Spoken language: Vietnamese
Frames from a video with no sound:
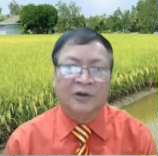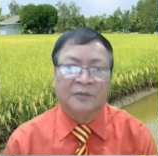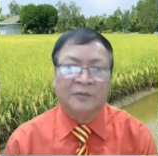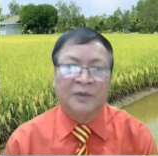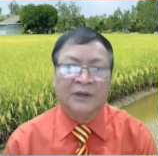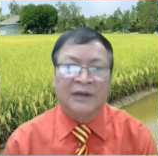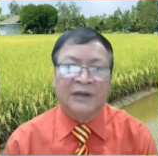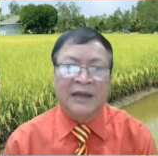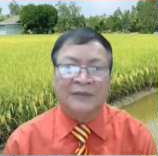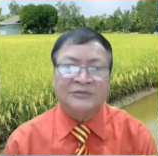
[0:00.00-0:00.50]
rồi
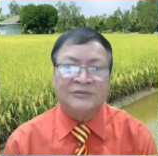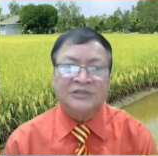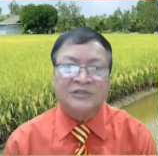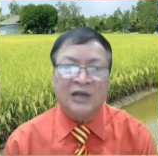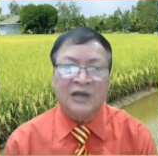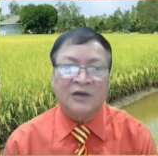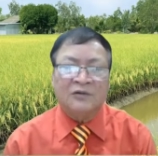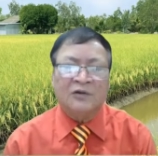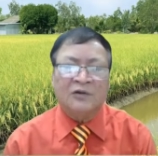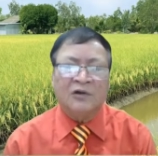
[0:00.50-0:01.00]
mình làm
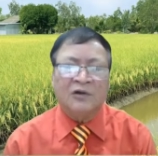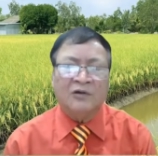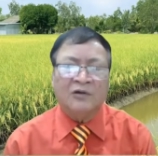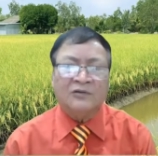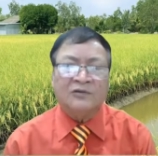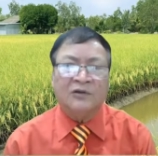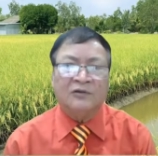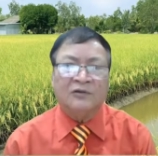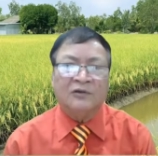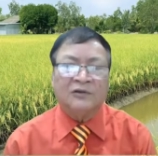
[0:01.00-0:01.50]
sao
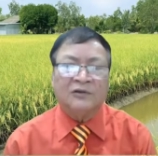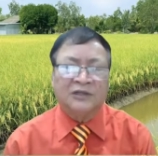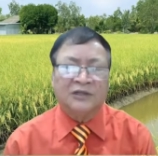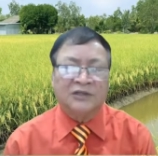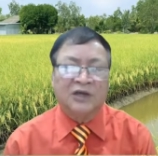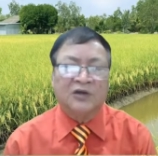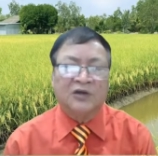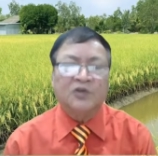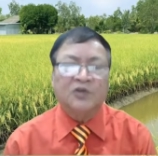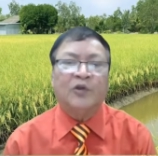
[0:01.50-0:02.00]
đó cho nó
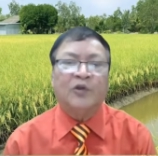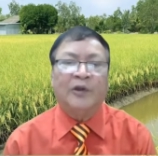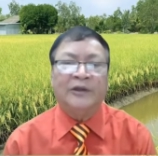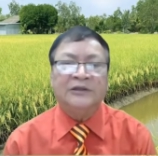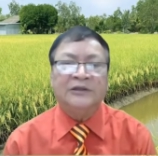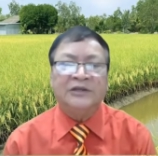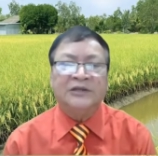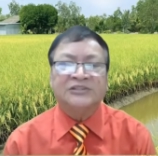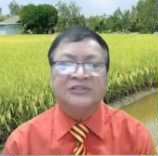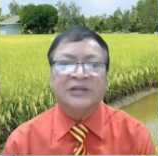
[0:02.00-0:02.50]
từ từ nó
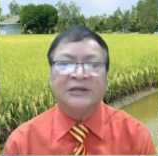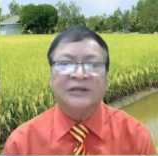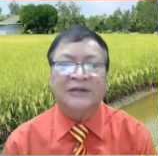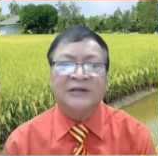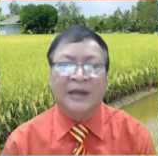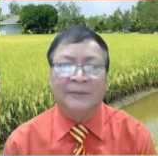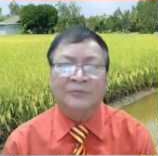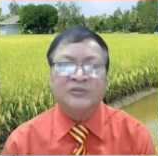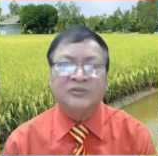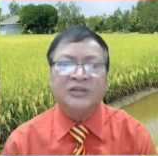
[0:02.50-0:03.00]
chuyển từ
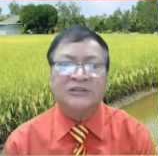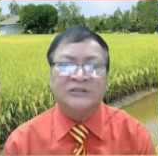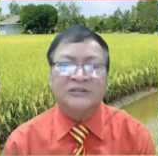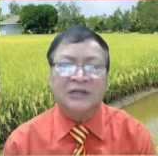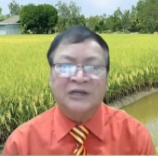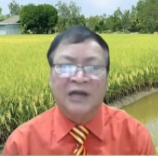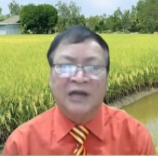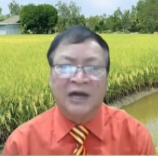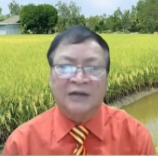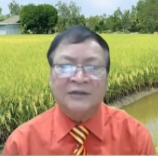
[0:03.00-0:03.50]
xanh đậm
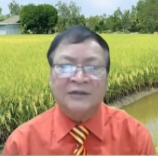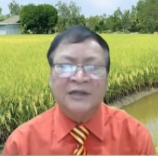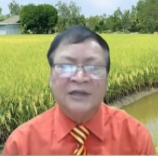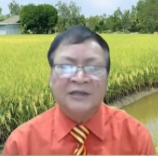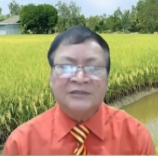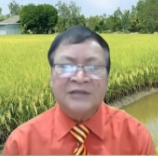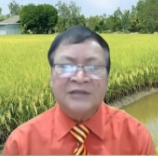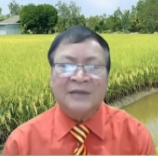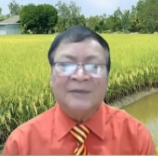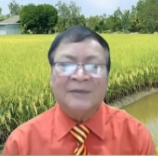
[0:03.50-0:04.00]
sang xanh lợt
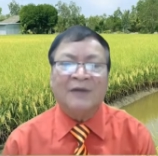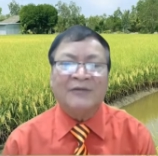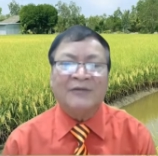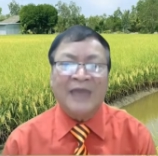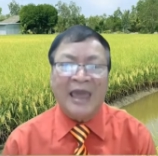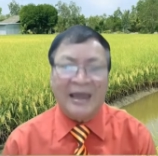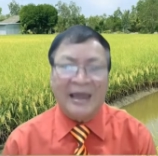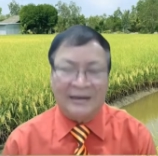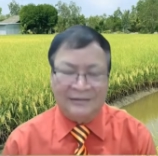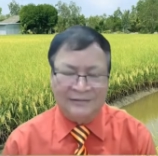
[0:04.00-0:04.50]
sang màu
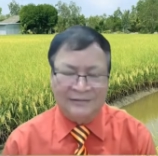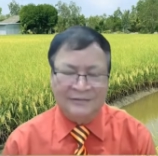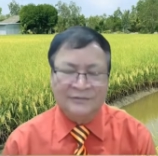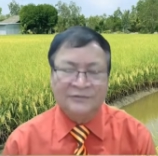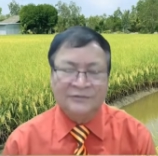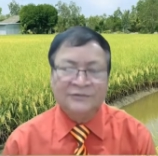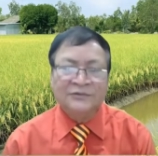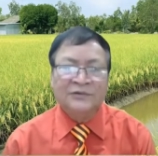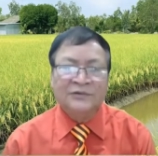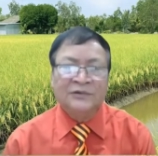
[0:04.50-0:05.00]
vàng
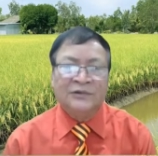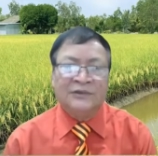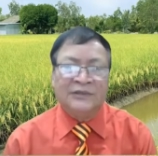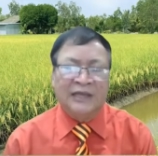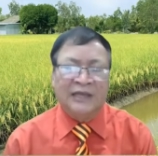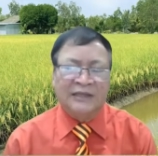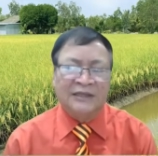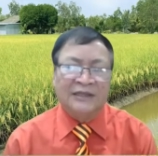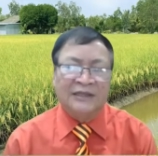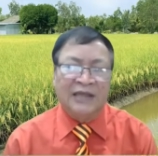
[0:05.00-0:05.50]

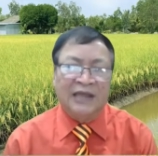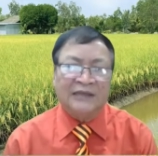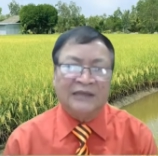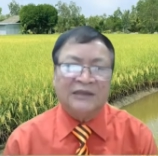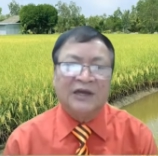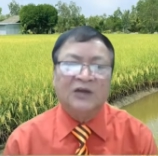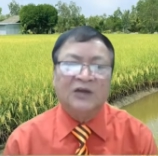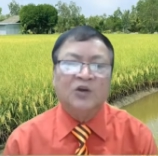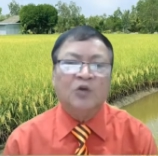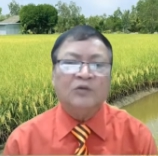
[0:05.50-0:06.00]
và như
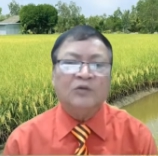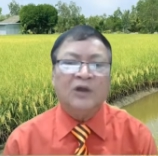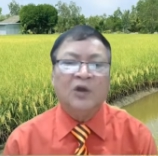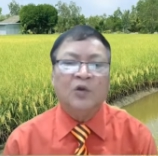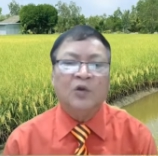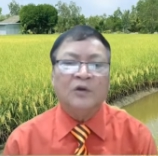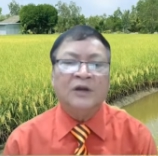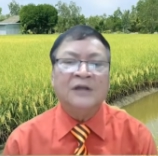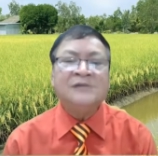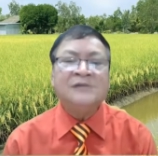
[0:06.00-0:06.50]
vậy tới lúc
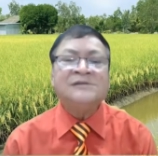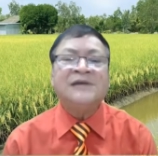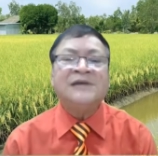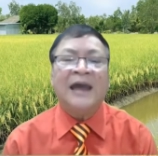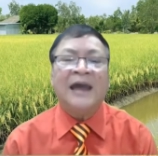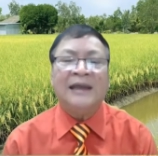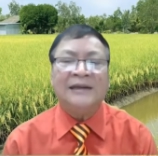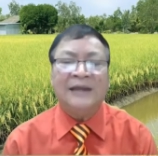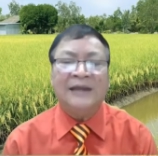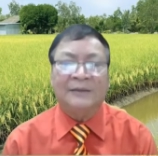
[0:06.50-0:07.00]
cây lúa đứng
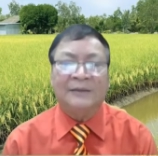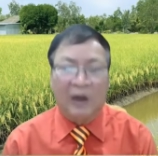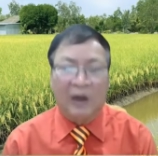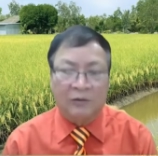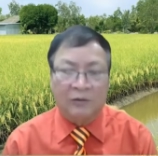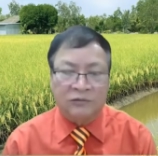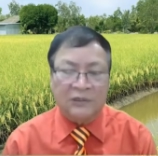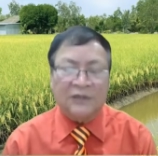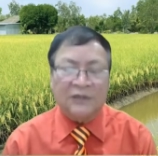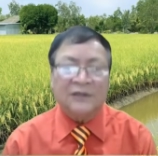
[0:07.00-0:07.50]
cái làm
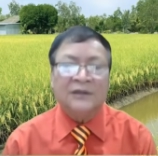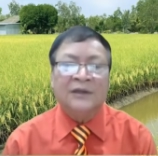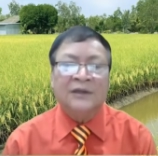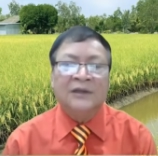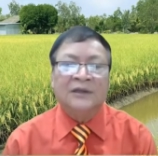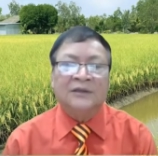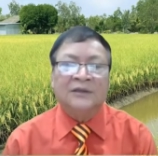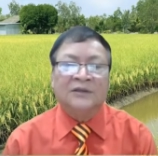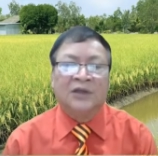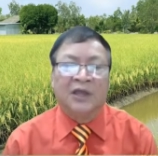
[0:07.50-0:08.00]
đồng đó
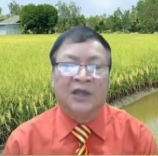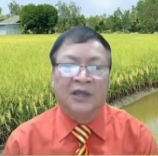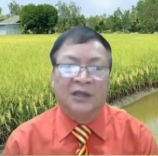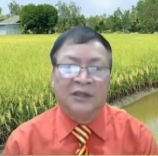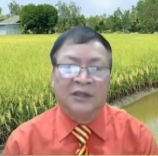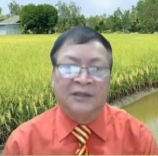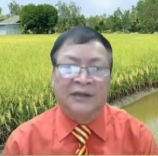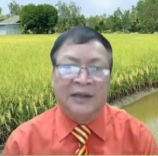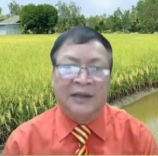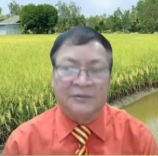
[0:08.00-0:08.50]

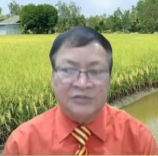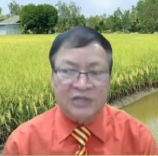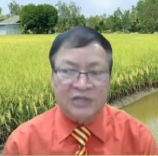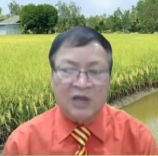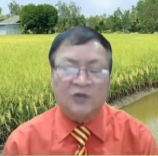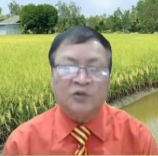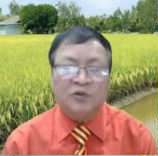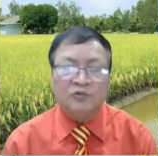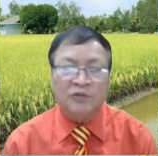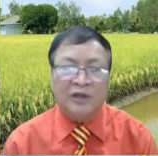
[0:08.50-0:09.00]
thì làm
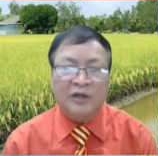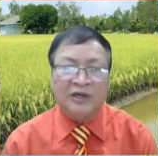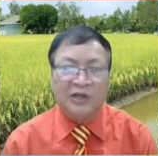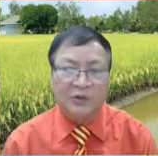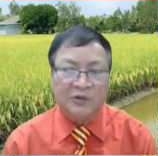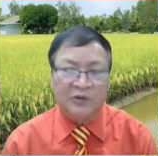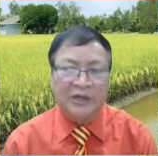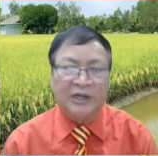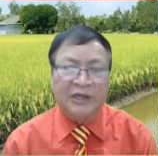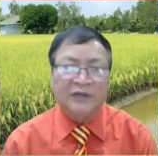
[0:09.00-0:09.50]
sao chúng ta
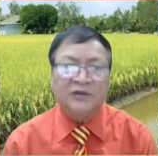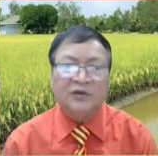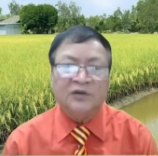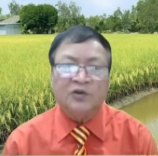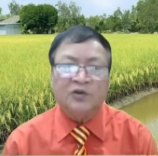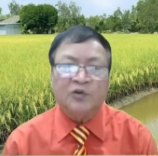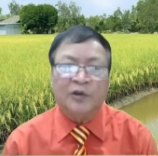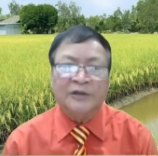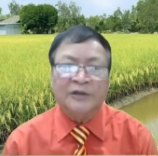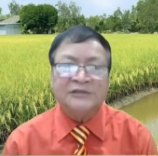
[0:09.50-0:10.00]
điều khiển
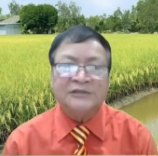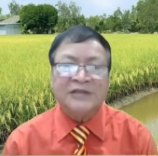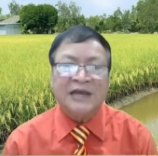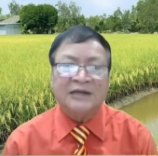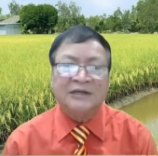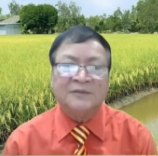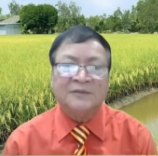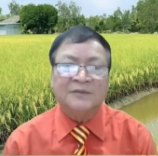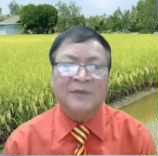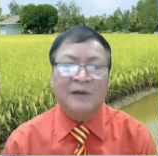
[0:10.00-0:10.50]
cho nó chuyển
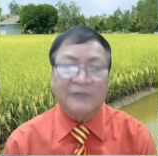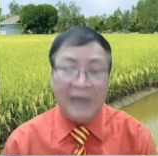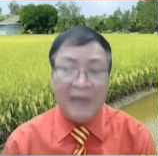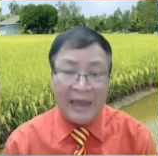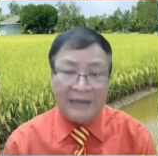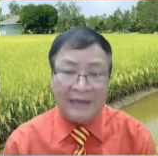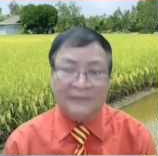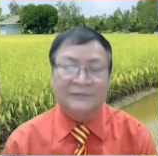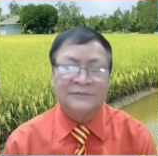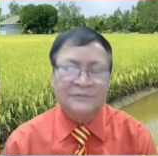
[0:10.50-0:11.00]
sang được màu
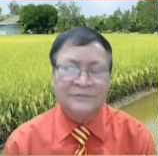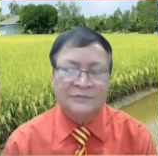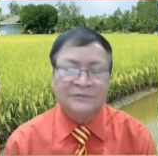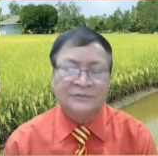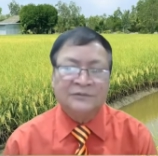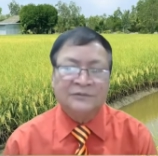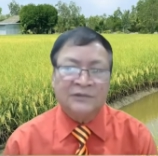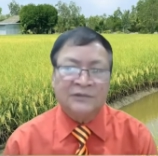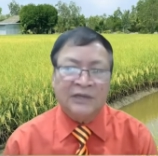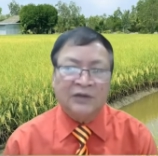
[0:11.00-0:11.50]
vàng
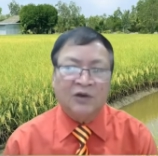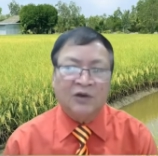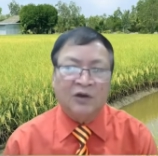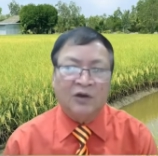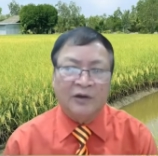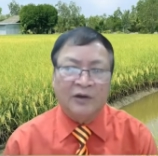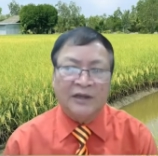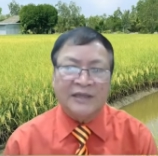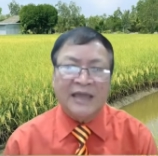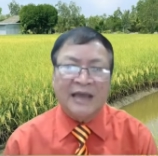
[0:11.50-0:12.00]
cái
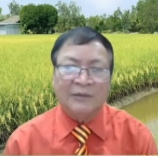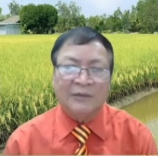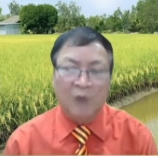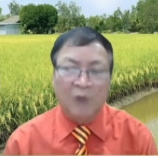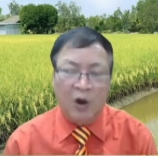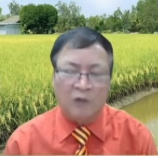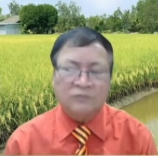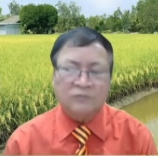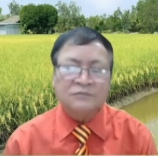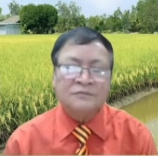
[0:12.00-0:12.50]
đó gọi là vàng
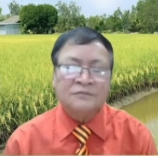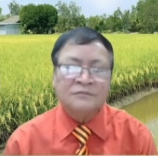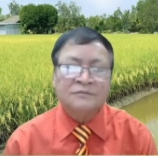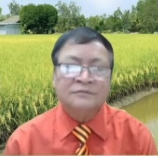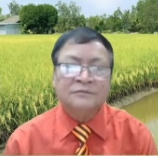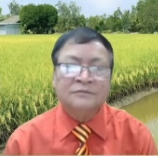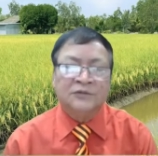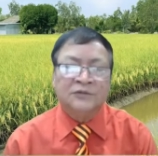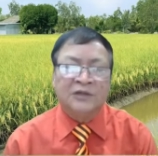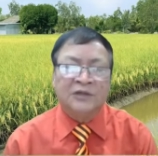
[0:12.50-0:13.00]
một
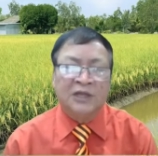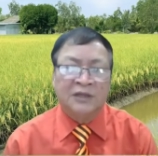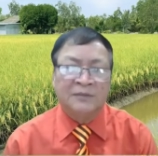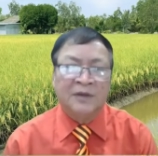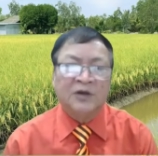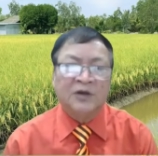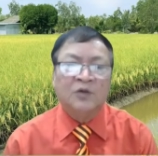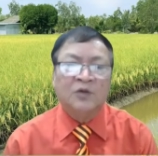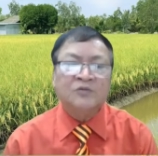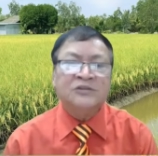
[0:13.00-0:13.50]
thì
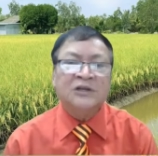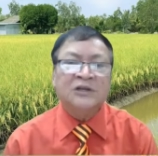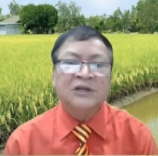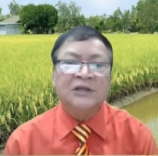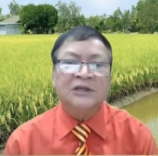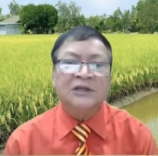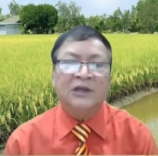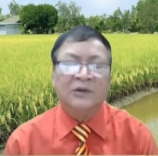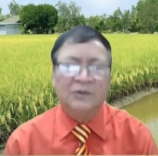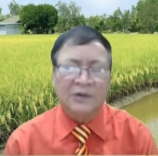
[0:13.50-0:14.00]
mới đúng sinh
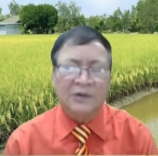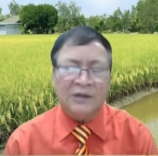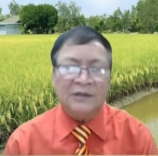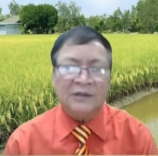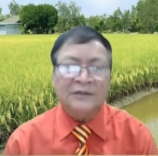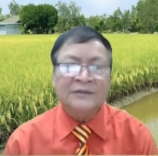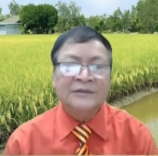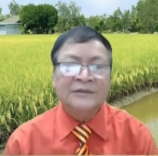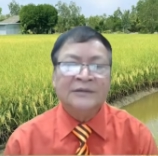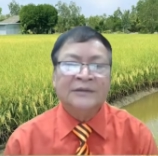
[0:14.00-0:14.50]
lý cây lúa
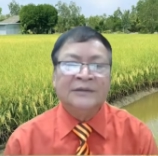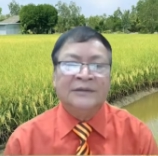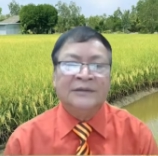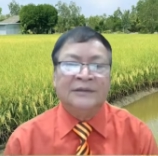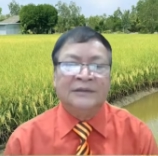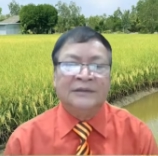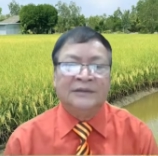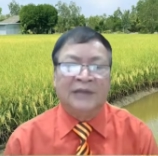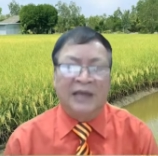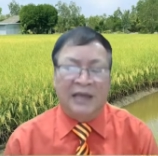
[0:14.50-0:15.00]

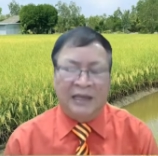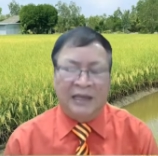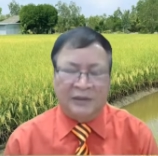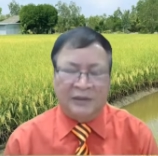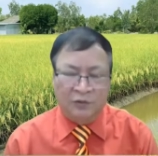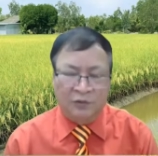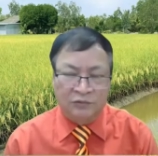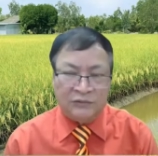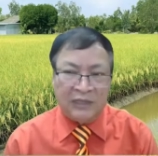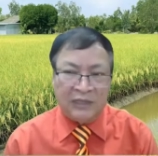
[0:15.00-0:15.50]

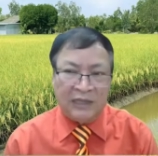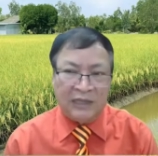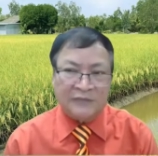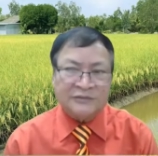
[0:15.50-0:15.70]
và chúng